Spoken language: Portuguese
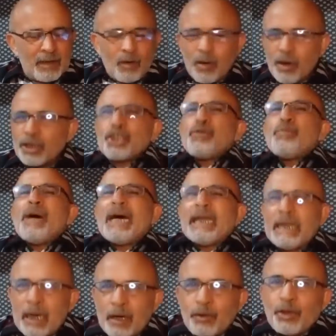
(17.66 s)

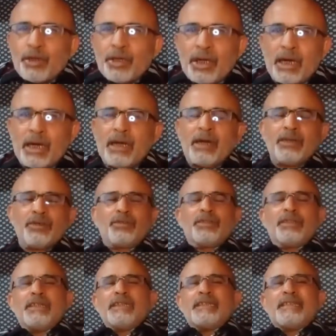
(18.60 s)
Ótima não, eu diria uma
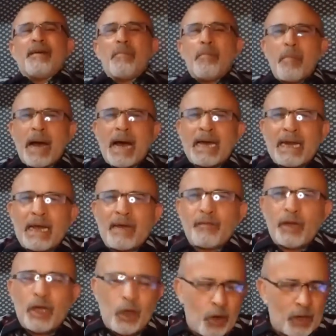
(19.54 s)
notícia
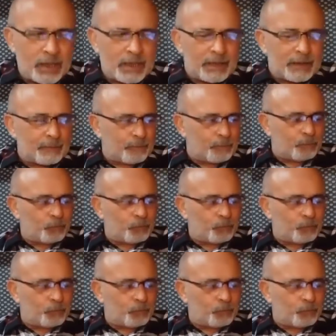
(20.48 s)
maravilhosa.